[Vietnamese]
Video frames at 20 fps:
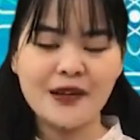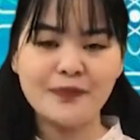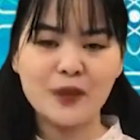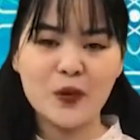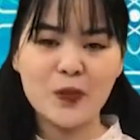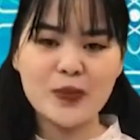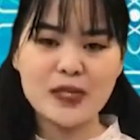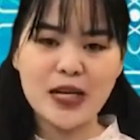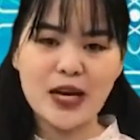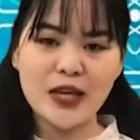
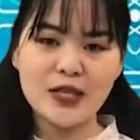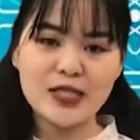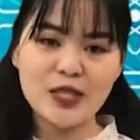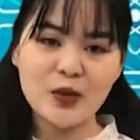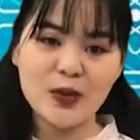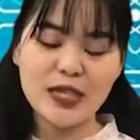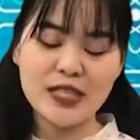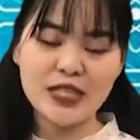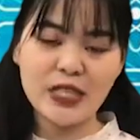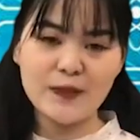Mong rằng sau
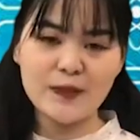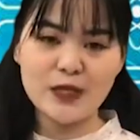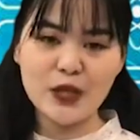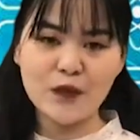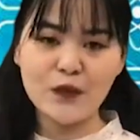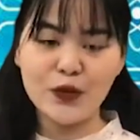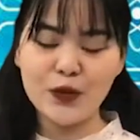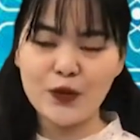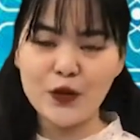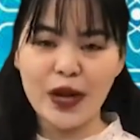khi xem xong
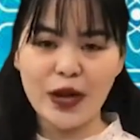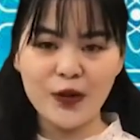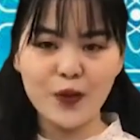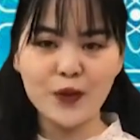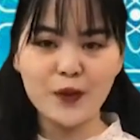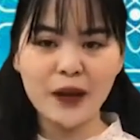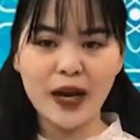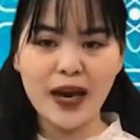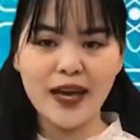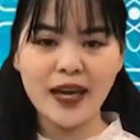video ngày hôm
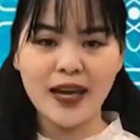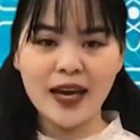nay